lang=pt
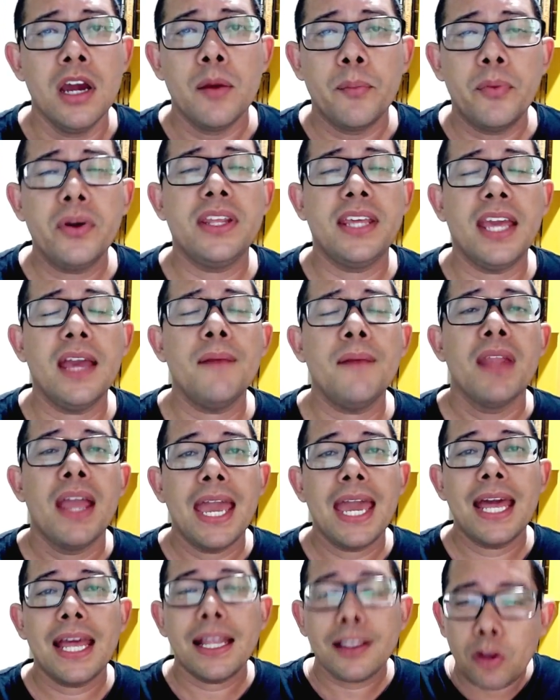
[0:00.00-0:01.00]
porque
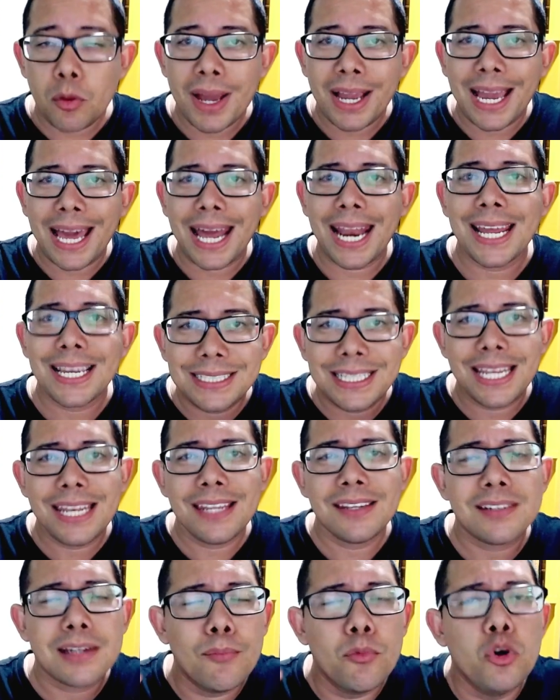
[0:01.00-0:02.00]
é, tem uma
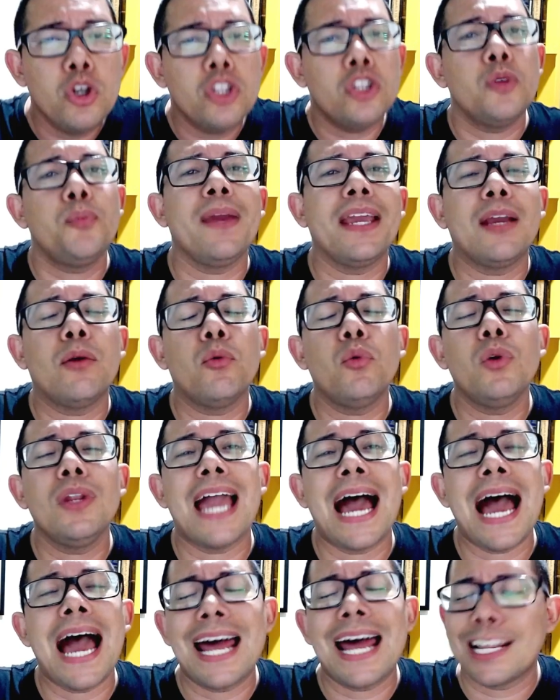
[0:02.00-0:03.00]
característica muito
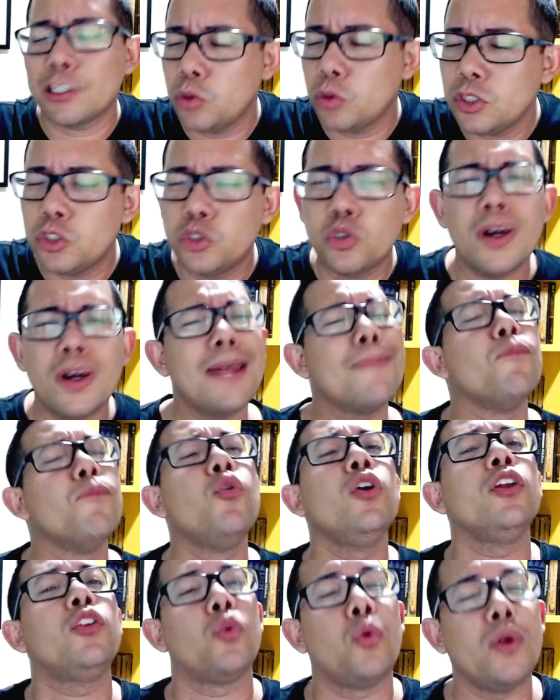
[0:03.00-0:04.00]
peculiar, a sua história é
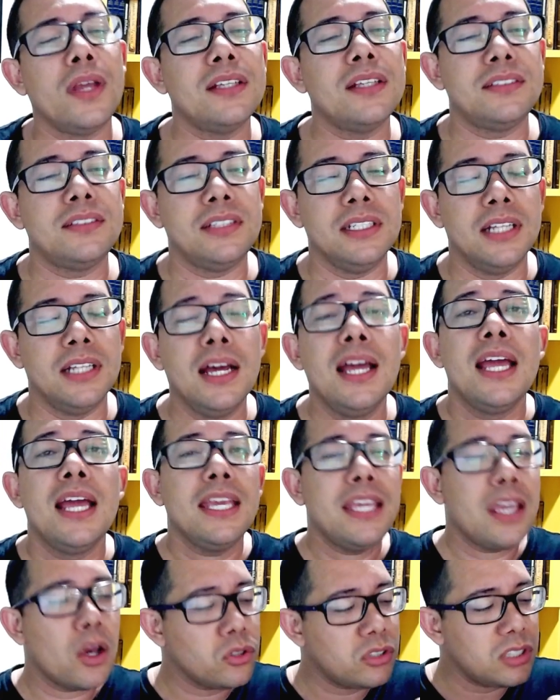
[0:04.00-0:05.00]
muito conhecida,
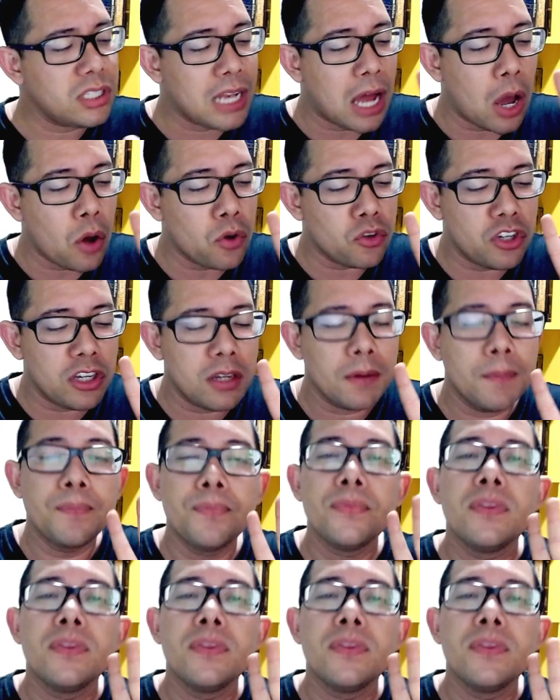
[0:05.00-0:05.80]
que é o sinal de